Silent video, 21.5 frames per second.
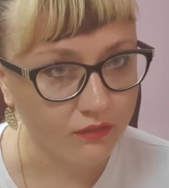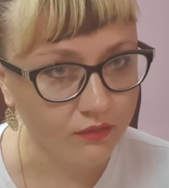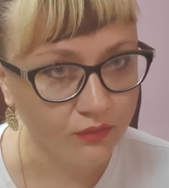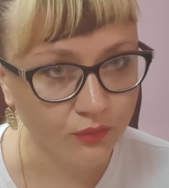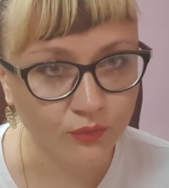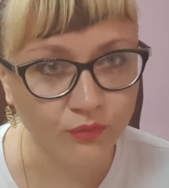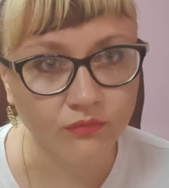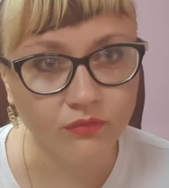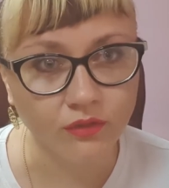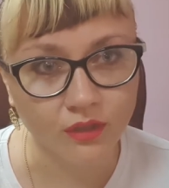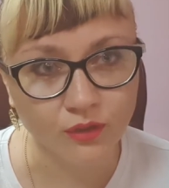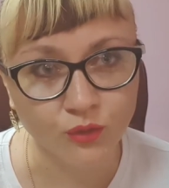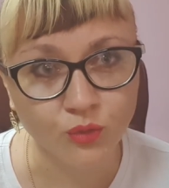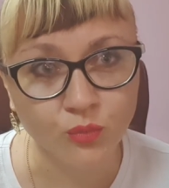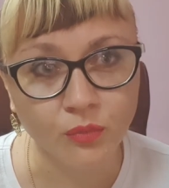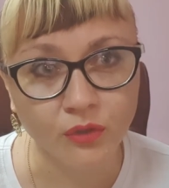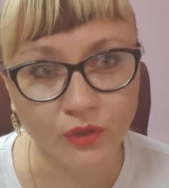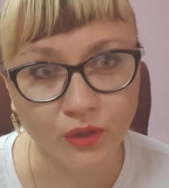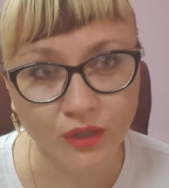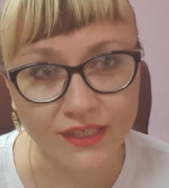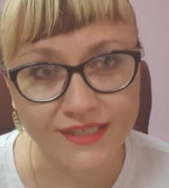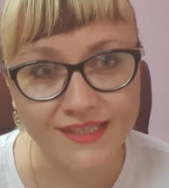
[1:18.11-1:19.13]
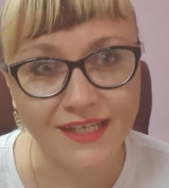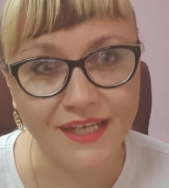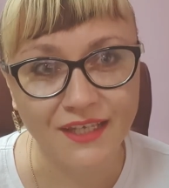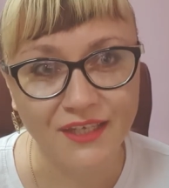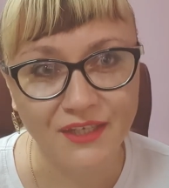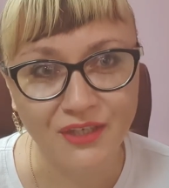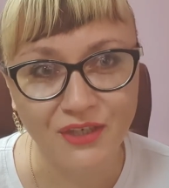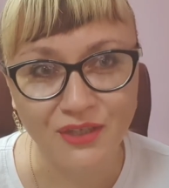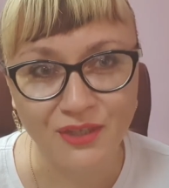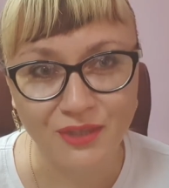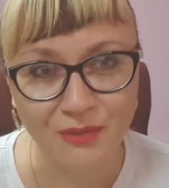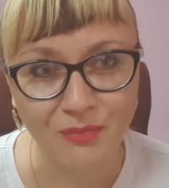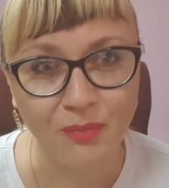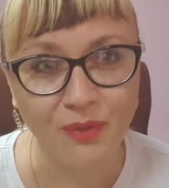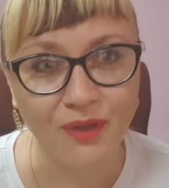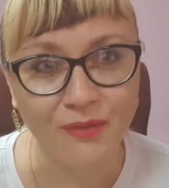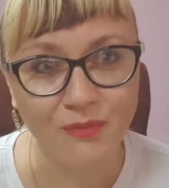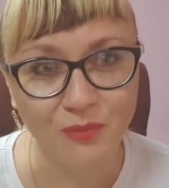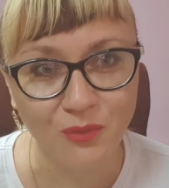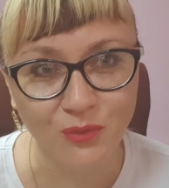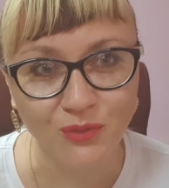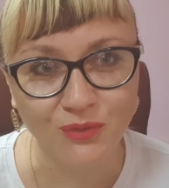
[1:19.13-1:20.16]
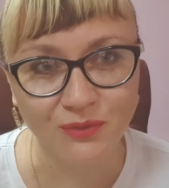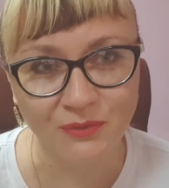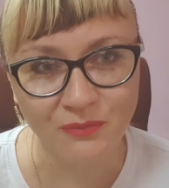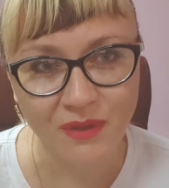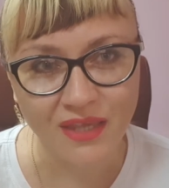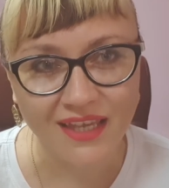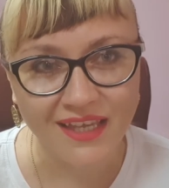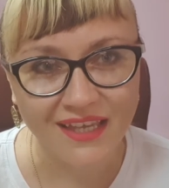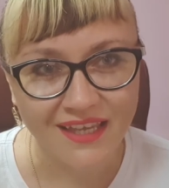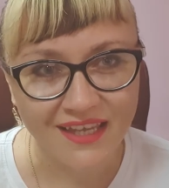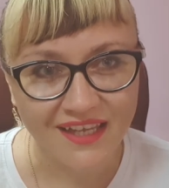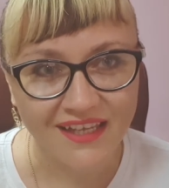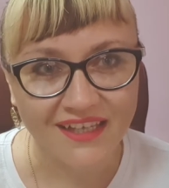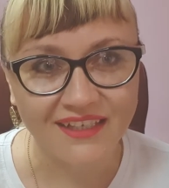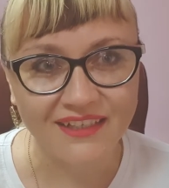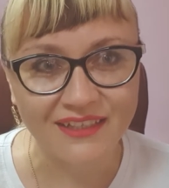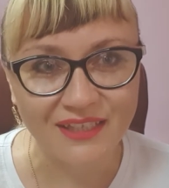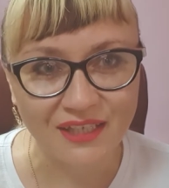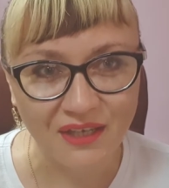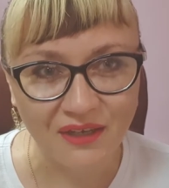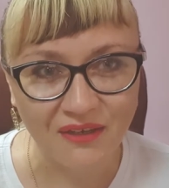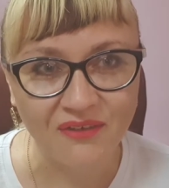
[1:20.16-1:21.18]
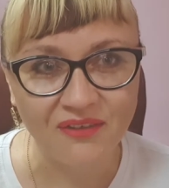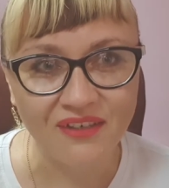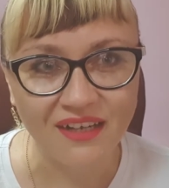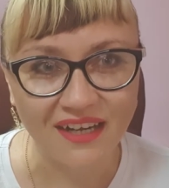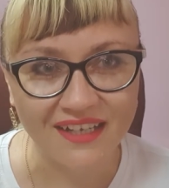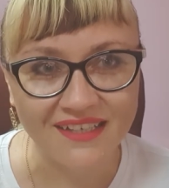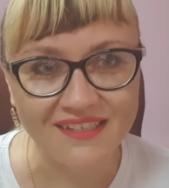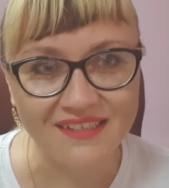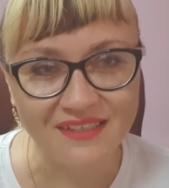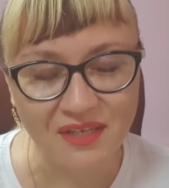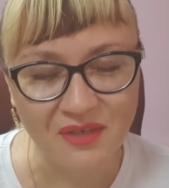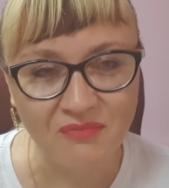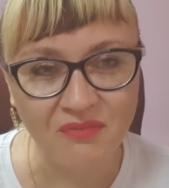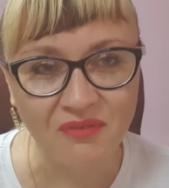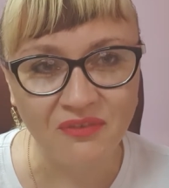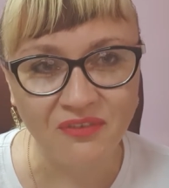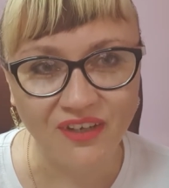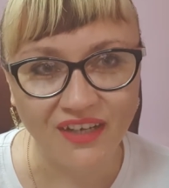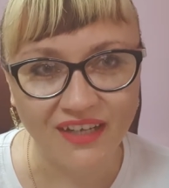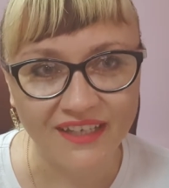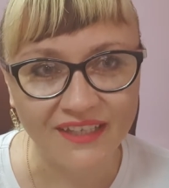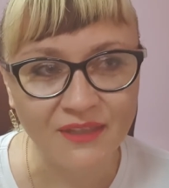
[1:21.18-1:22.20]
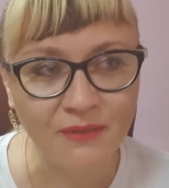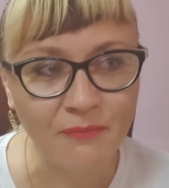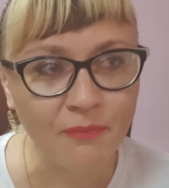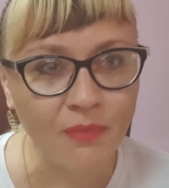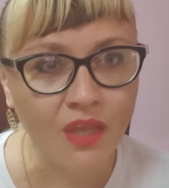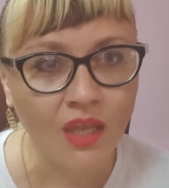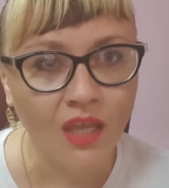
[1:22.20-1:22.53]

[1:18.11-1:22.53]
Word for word: ну, я думаю, хозяйки это поймут, когда разное бывает –